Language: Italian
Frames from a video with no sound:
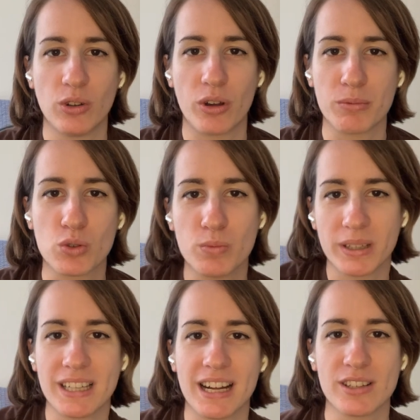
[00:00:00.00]
dormo sul
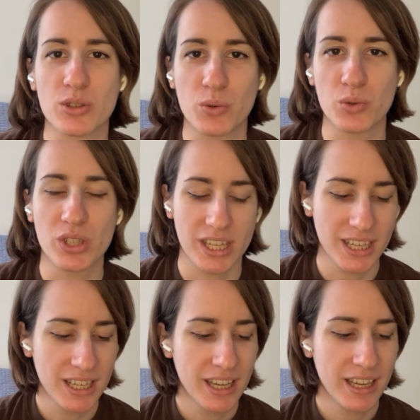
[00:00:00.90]
materasso
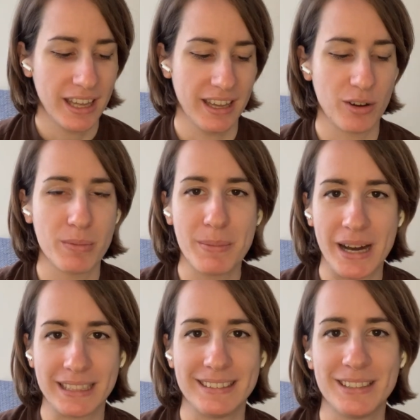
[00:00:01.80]
così eh, come i
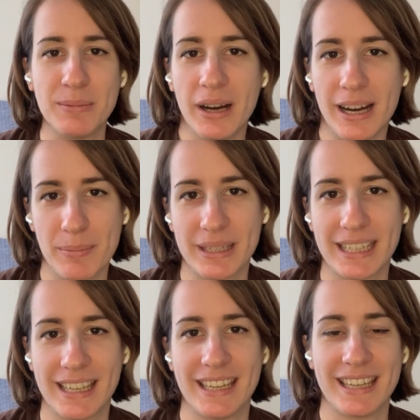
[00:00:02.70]
matti, ma
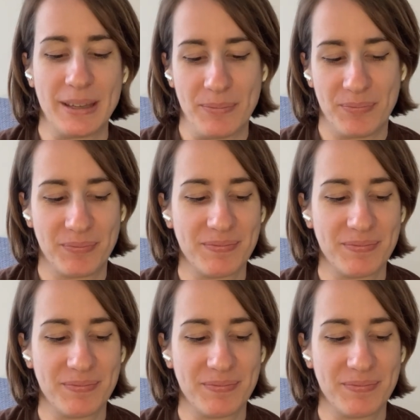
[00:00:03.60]
perché mm,